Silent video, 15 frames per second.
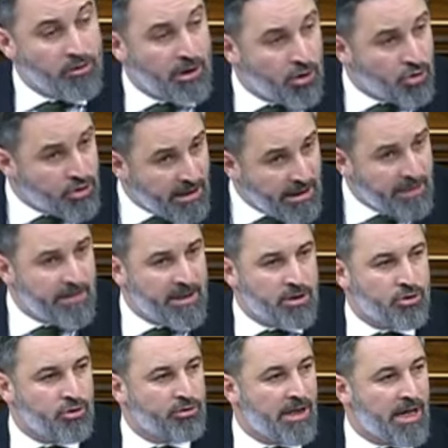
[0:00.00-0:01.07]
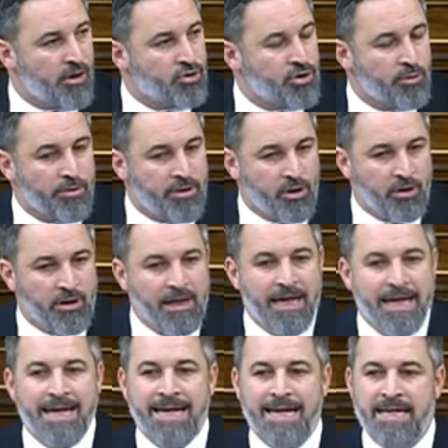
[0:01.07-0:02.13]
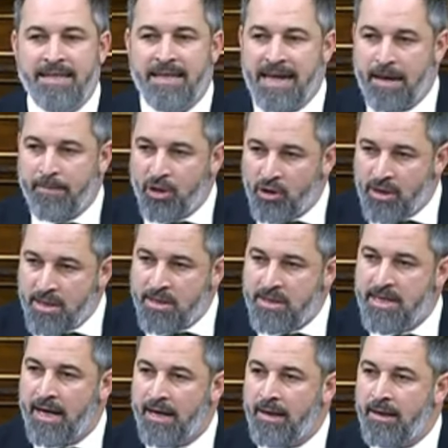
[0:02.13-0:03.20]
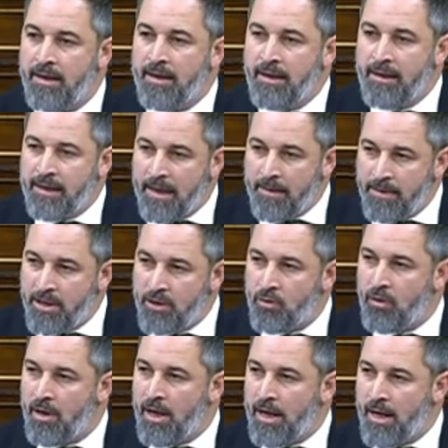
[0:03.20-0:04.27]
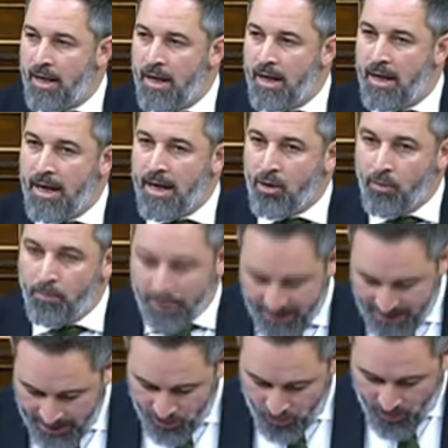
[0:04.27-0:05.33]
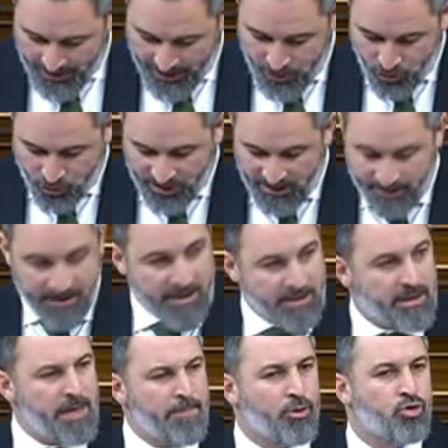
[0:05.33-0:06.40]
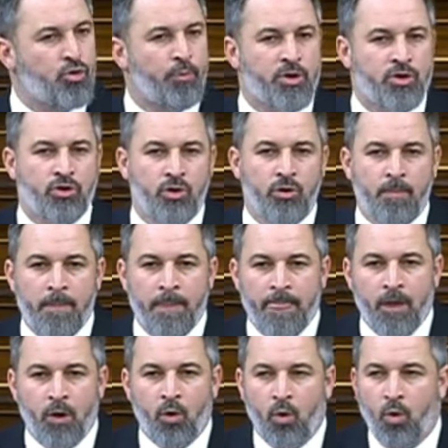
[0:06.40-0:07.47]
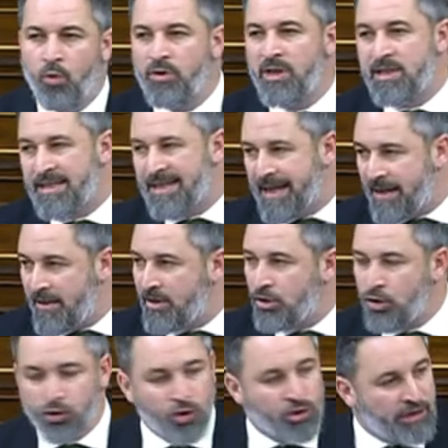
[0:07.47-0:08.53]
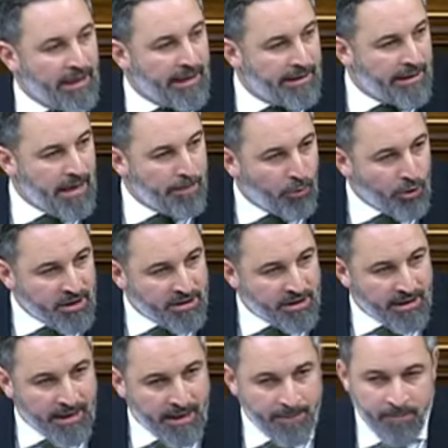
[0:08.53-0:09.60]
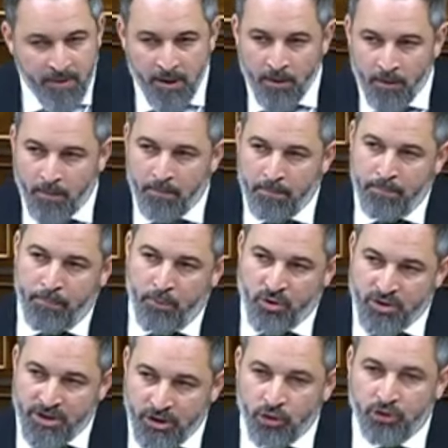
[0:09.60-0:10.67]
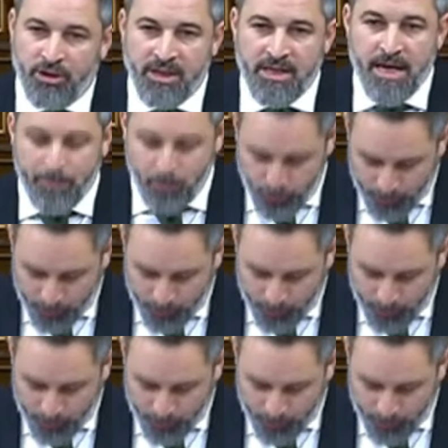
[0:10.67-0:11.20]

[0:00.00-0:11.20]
de los crímenes contra la Constitución y de la violencia que vino acompañando aquellos crímenes. Y, por supuesto, un descrédito total de la política, por si no teníamos